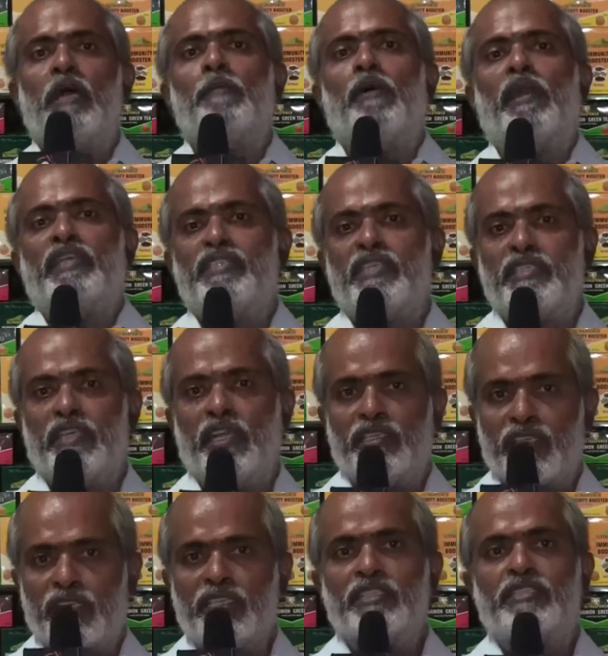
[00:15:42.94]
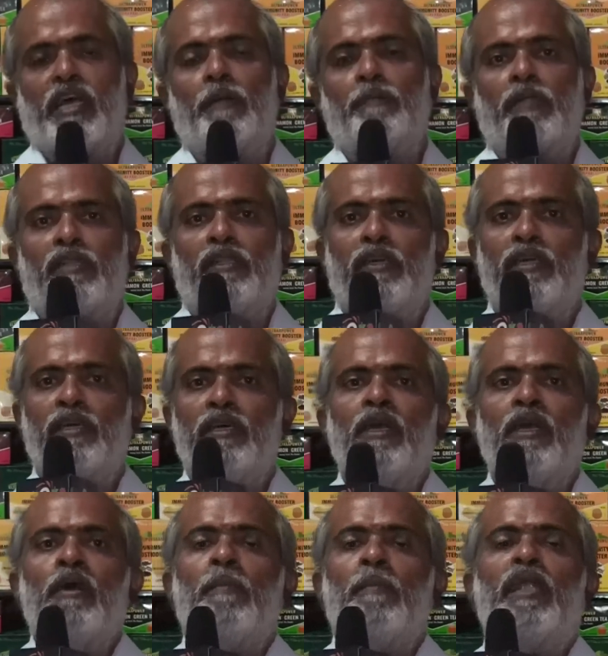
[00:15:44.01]
நாம் ரசித்து ரசித்து சாப்பிட்டது
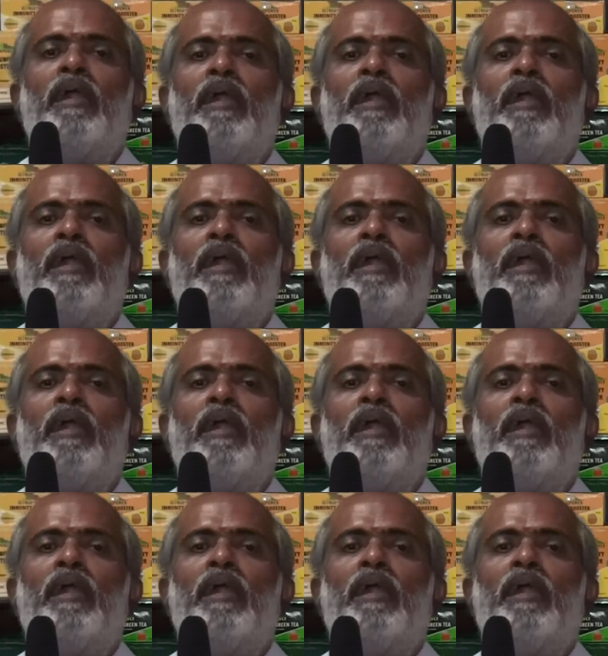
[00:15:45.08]
பட்